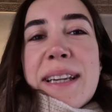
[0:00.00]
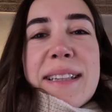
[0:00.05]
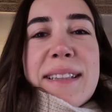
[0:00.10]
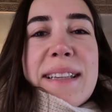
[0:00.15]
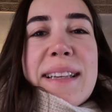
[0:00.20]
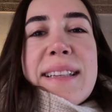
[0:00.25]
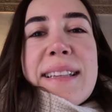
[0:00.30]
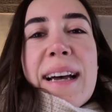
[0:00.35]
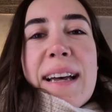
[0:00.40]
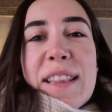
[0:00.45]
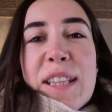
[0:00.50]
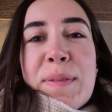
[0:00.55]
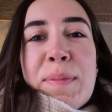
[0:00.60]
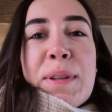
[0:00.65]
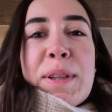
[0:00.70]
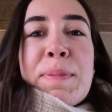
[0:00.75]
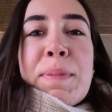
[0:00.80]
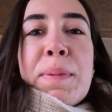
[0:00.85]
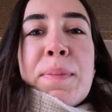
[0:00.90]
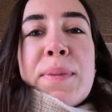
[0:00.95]
Ya dilini
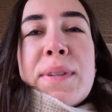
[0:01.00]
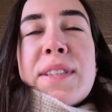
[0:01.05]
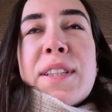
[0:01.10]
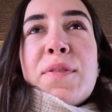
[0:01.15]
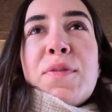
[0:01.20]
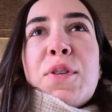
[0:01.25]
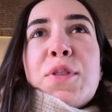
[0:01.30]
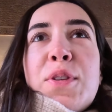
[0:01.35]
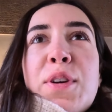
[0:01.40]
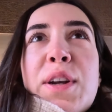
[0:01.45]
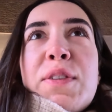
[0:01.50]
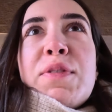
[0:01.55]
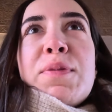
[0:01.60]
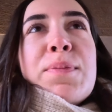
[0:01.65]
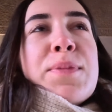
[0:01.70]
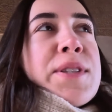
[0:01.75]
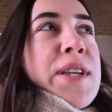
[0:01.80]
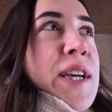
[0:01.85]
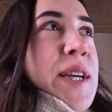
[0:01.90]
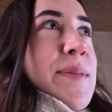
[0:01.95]
anlamadım ama işte
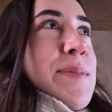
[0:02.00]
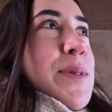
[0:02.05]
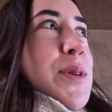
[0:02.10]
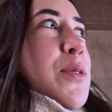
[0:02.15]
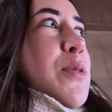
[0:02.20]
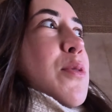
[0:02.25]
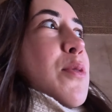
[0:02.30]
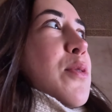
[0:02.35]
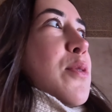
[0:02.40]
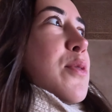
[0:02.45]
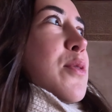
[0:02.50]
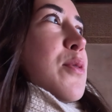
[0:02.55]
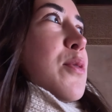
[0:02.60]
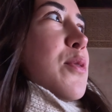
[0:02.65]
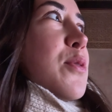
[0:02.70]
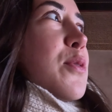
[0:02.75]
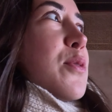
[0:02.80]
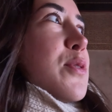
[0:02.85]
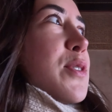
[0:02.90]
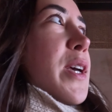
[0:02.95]
fotoğrafını çekmiyorsun,
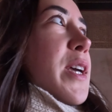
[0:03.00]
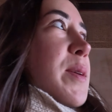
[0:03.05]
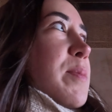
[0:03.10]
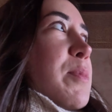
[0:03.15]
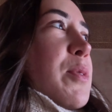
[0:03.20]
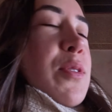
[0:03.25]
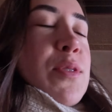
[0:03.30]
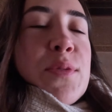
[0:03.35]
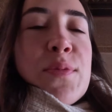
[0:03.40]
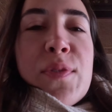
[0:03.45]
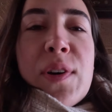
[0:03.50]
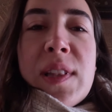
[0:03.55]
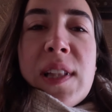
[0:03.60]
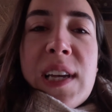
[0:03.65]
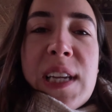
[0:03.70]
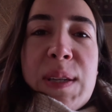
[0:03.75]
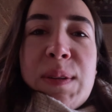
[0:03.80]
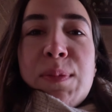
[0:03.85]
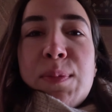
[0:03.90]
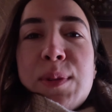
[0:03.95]
düzgün çekmiyorsun
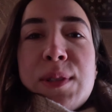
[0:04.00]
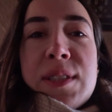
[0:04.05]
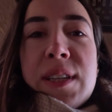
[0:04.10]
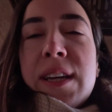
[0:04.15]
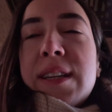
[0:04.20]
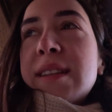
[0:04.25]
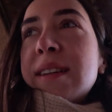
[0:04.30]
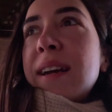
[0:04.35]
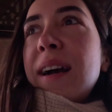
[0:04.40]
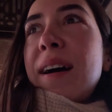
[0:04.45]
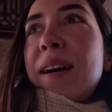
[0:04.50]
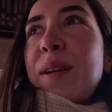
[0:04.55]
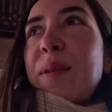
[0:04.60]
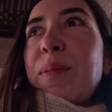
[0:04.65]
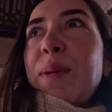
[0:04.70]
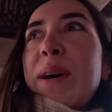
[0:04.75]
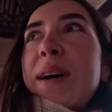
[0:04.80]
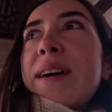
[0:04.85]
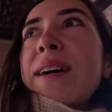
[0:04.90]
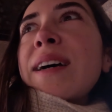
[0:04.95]
falan gibi bir şeydi
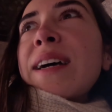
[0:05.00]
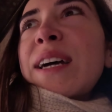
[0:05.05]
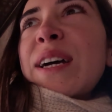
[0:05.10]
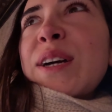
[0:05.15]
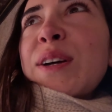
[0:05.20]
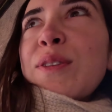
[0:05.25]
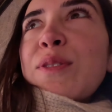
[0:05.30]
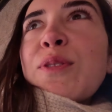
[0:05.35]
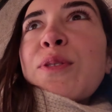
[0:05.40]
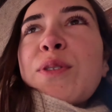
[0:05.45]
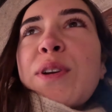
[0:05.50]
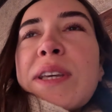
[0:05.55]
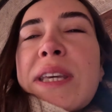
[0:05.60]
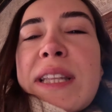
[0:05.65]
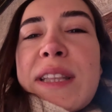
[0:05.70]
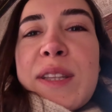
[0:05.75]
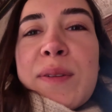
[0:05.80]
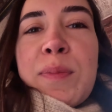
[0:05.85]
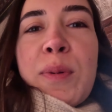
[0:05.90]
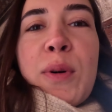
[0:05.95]
galiba. Sonra
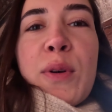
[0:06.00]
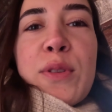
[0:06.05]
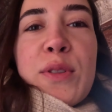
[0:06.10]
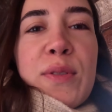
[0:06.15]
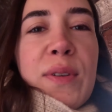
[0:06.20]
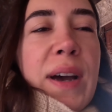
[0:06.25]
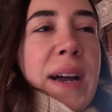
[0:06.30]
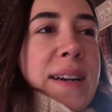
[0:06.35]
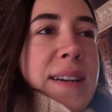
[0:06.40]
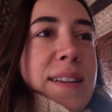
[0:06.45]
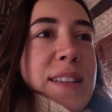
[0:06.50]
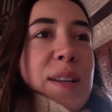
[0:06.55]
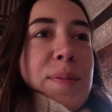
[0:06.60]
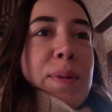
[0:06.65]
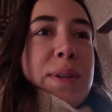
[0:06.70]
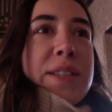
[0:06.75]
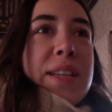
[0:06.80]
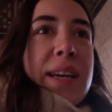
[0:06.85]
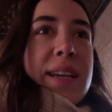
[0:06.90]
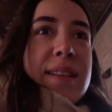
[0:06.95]
gitti poz verdi,
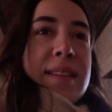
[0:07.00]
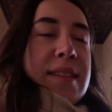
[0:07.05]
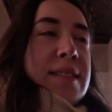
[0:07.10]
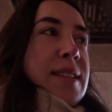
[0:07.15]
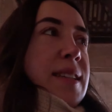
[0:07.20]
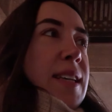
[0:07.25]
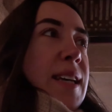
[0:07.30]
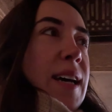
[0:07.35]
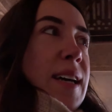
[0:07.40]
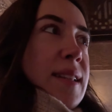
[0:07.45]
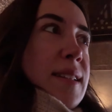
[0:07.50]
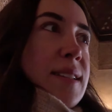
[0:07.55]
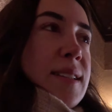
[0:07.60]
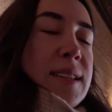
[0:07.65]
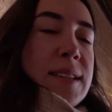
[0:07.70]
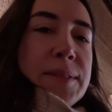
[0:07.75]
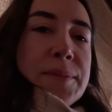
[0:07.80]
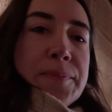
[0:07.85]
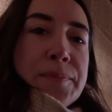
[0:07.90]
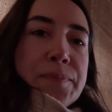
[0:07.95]
adama çektirdi
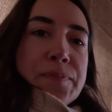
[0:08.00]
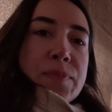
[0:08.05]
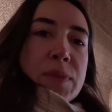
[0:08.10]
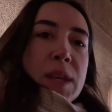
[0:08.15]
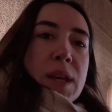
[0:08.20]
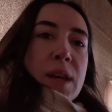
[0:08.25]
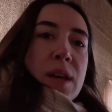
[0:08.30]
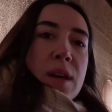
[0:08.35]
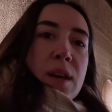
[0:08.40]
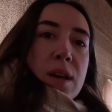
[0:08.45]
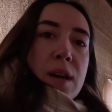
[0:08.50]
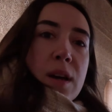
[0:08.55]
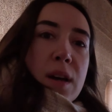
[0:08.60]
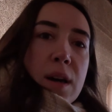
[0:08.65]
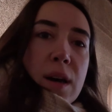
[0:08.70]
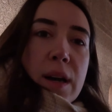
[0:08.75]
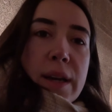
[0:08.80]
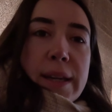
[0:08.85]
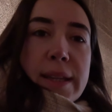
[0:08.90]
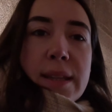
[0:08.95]
kendini.
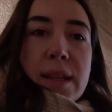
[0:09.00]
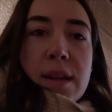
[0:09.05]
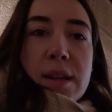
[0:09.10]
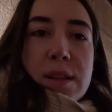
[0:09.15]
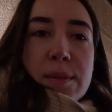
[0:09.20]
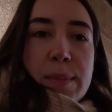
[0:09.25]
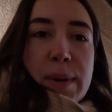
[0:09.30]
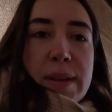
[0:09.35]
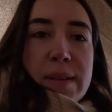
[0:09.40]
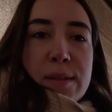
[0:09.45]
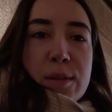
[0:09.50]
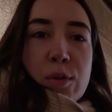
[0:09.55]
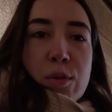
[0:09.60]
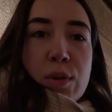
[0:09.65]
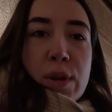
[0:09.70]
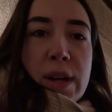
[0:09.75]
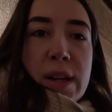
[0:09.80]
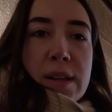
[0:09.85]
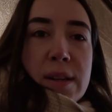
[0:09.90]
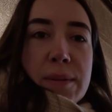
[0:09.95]
Ya inanılmaz
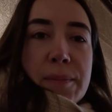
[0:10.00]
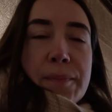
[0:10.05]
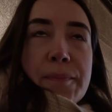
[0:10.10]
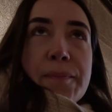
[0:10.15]
güzel.